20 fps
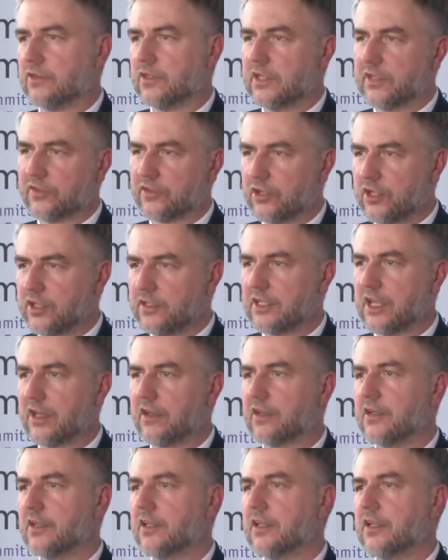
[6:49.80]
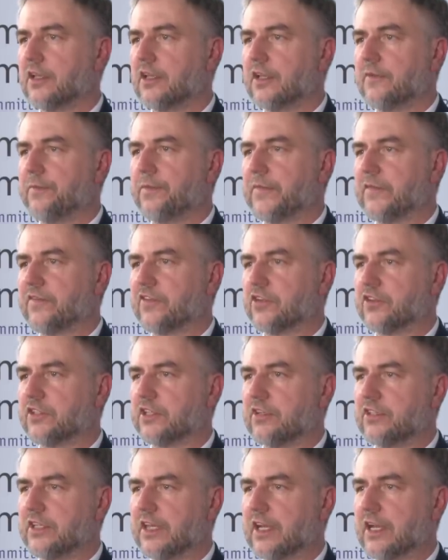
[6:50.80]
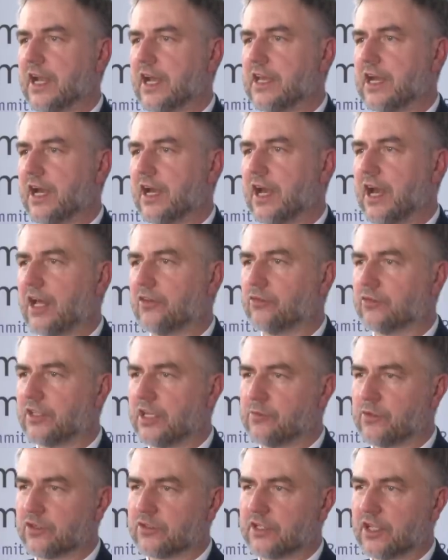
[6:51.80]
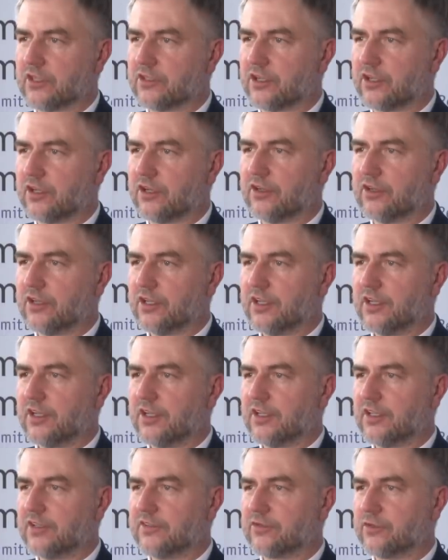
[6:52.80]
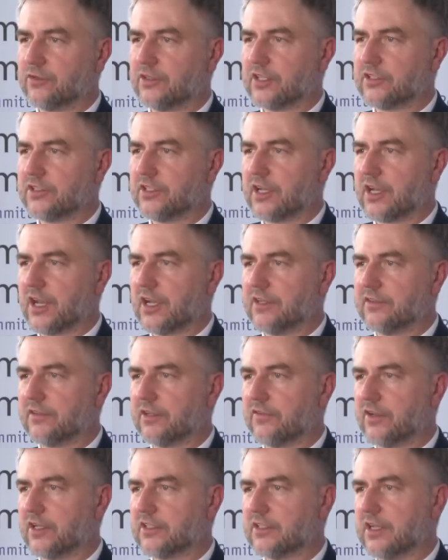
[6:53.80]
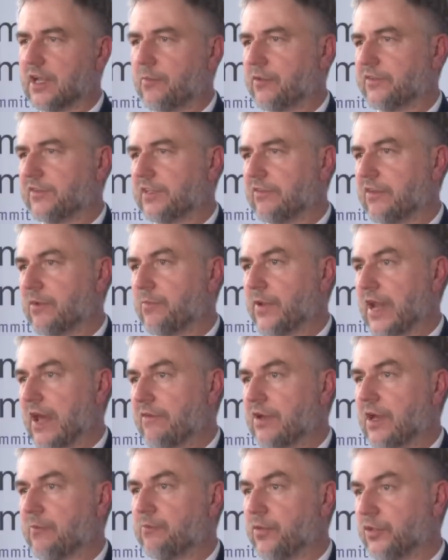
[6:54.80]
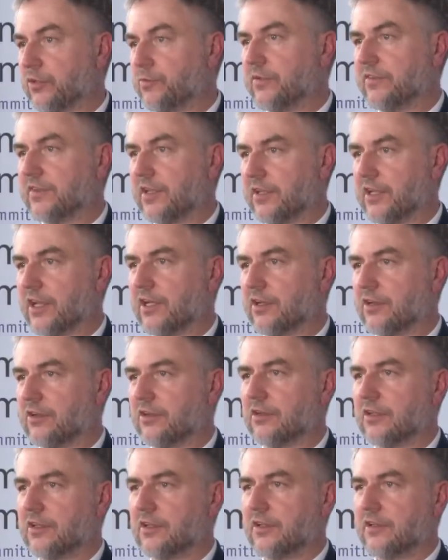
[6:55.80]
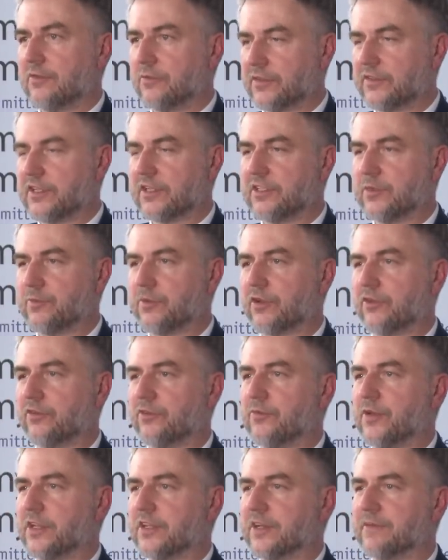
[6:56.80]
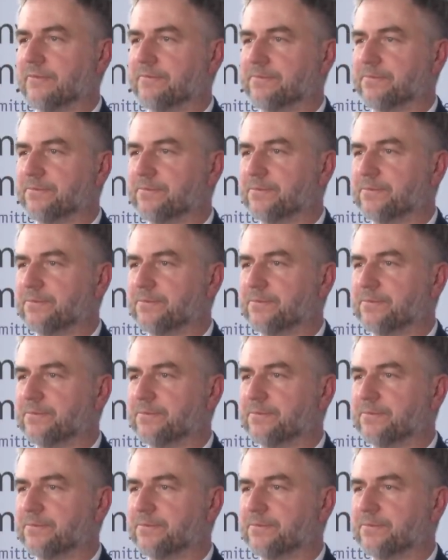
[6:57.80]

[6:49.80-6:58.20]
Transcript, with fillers: nieco inne w sąsiednich krajach, a tutaj można to skutecznie realizować na podstawie prawa podpisanego w postaci porozumienia.